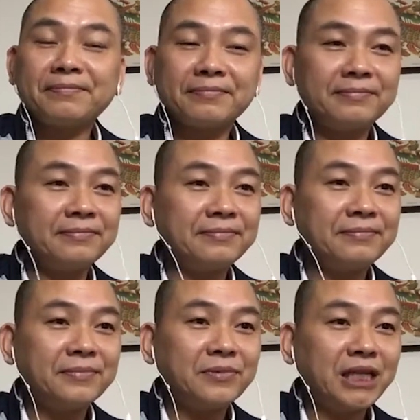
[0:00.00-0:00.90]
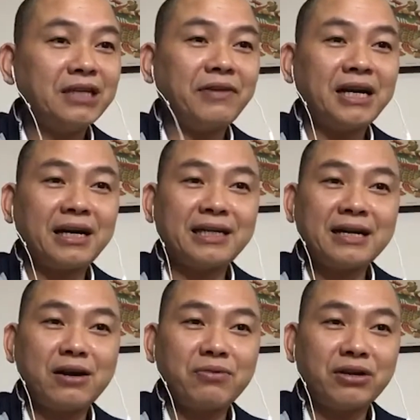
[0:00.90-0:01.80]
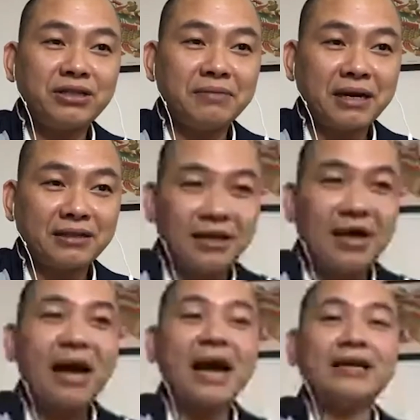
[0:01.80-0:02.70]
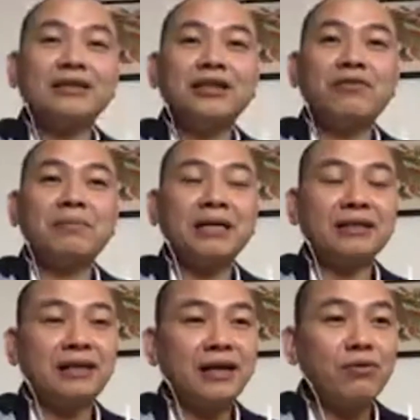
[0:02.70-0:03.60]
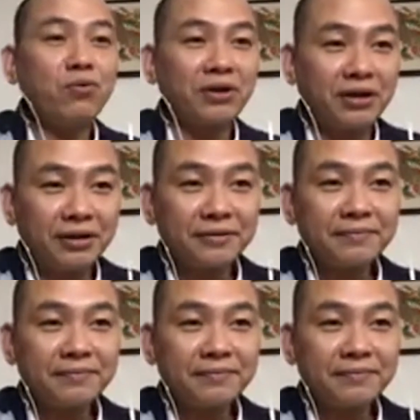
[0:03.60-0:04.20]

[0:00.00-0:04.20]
Ừ. Thì như vậy là cái thành công cái nó chỉ mang tính ngắn hạn chứ không phải mang tính thành công cuộc đời.